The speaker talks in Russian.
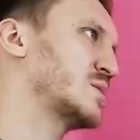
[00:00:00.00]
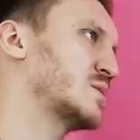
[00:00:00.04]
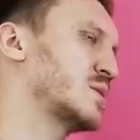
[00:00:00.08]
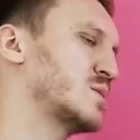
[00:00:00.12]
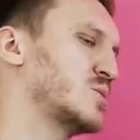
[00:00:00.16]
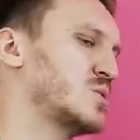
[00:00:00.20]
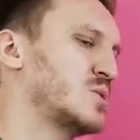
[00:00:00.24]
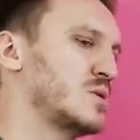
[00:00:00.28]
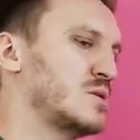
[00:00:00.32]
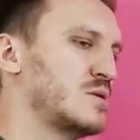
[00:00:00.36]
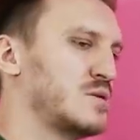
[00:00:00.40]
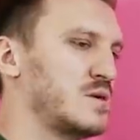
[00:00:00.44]

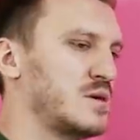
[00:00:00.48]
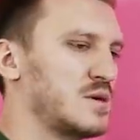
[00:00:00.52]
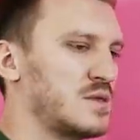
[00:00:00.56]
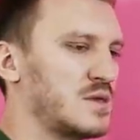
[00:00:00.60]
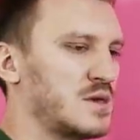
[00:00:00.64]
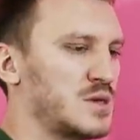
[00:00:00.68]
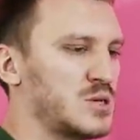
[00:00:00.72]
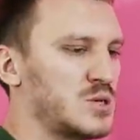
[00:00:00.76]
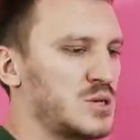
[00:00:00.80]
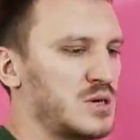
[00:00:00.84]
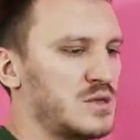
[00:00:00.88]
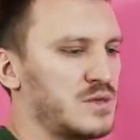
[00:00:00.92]
Если Чейн...
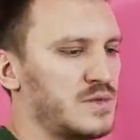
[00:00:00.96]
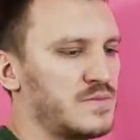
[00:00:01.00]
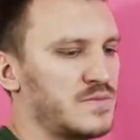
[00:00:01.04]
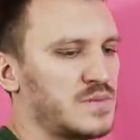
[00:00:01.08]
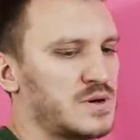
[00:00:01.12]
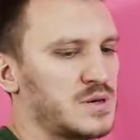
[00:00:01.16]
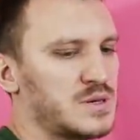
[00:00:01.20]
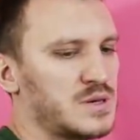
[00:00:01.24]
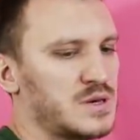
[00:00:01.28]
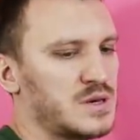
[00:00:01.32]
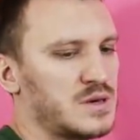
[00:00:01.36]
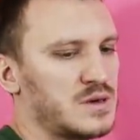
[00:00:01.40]
Нет, не Чейн
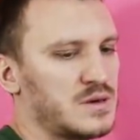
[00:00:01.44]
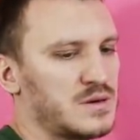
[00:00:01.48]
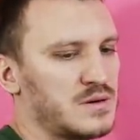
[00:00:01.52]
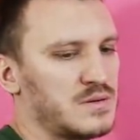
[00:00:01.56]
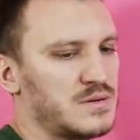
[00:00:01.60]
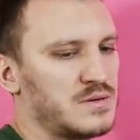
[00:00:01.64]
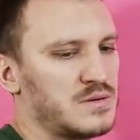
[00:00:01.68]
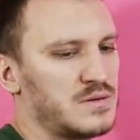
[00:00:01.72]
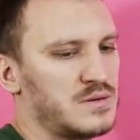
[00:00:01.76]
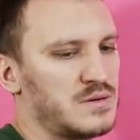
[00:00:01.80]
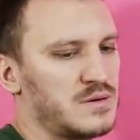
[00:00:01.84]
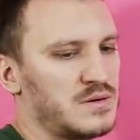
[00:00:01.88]
Домохозяйки.
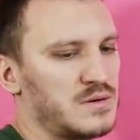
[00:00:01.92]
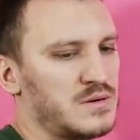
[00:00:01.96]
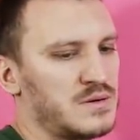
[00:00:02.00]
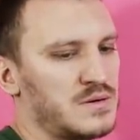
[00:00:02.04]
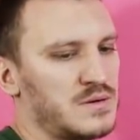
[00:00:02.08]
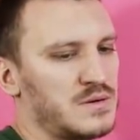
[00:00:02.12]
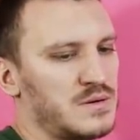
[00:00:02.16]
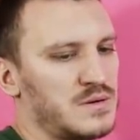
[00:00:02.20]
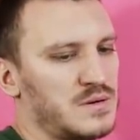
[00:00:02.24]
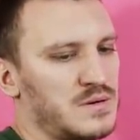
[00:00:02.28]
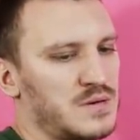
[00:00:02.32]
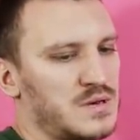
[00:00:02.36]
Э,
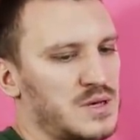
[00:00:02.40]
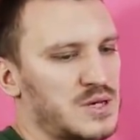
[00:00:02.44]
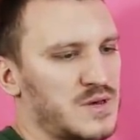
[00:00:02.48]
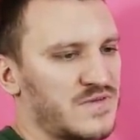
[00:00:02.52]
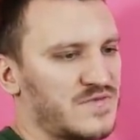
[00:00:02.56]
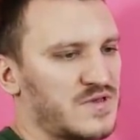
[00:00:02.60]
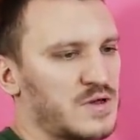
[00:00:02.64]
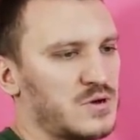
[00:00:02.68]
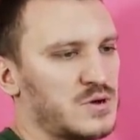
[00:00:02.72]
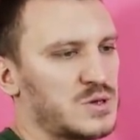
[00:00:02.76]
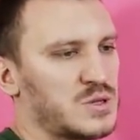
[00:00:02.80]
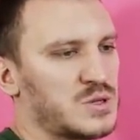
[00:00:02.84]

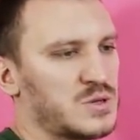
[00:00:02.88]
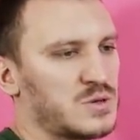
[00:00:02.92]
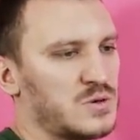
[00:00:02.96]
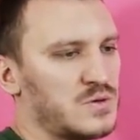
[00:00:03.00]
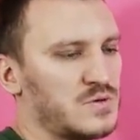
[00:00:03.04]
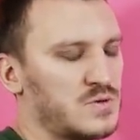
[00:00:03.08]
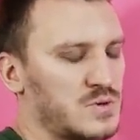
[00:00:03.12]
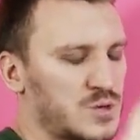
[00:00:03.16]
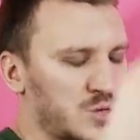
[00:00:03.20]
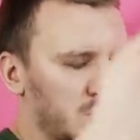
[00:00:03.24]
сейчас второй сезон